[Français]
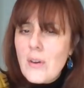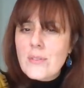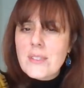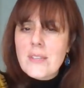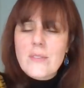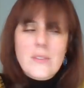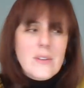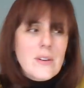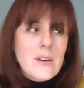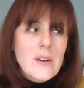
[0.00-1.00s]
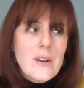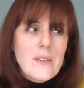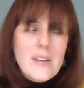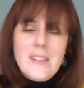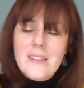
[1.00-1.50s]
de cette... Euh,
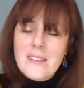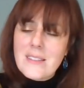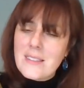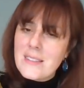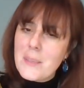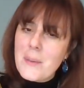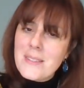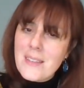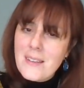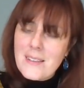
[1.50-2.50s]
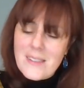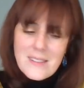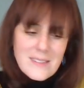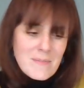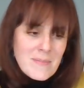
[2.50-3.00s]
bah, qu'est-ce qui s'est passé
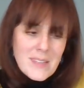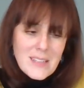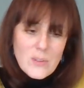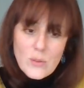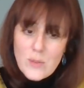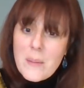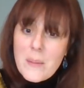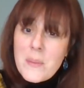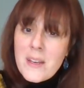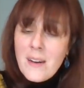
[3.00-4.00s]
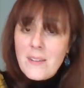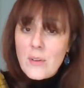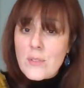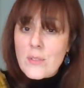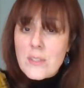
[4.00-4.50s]
est-ce que tu étais bien
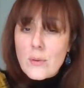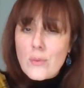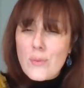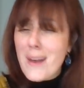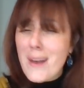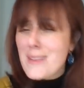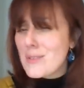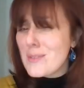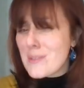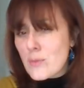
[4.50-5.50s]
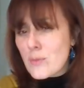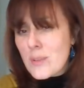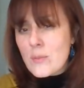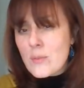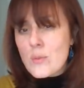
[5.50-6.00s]
lors de ces retrouvailles Est-ce que tu
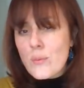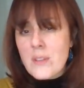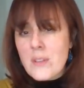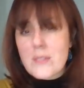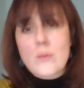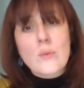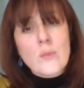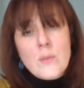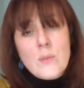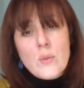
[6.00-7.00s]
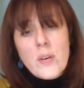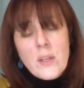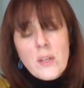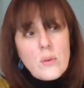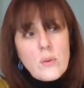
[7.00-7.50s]
étais en souffrance Est-ce que ton âme
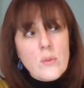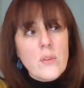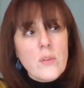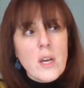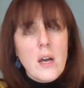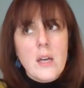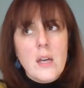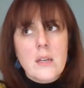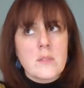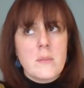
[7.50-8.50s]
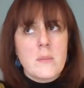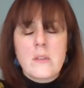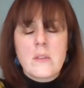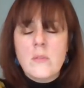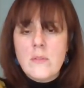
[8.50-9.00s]
souffrait de retrouver Il dit, mais
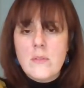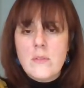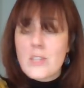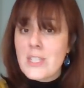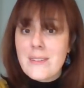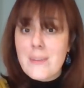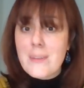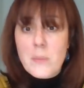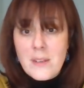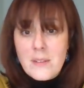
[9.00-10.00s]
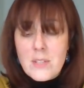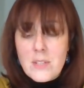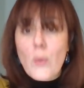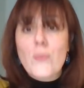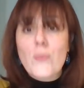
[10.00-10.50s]
non, j'étais bien, j'ai
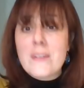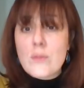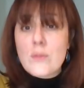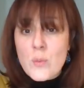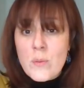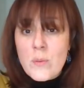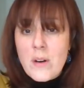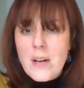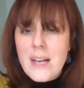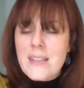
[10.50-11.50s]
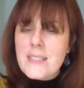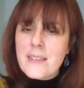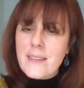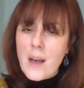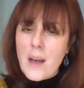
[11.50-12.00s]
profité de ce moment.
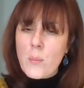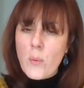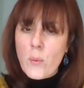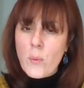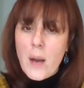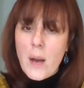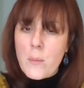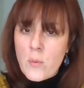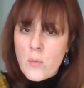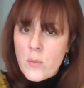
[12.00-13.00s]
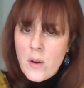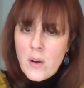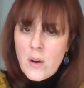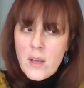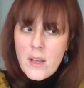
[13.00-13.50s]
C'était un bon, un bon
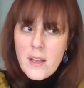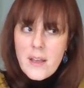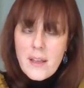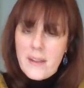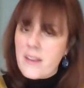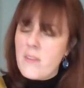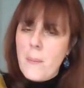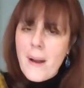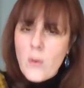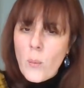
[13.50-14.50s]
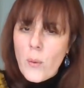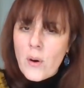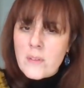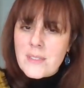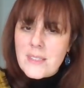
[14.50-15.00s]
moment. Elle n'arrivait pas à
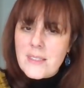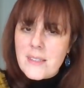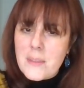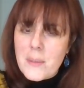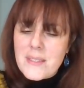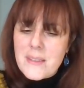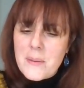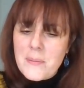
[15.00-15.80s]
comprendre ce qui s'était passé.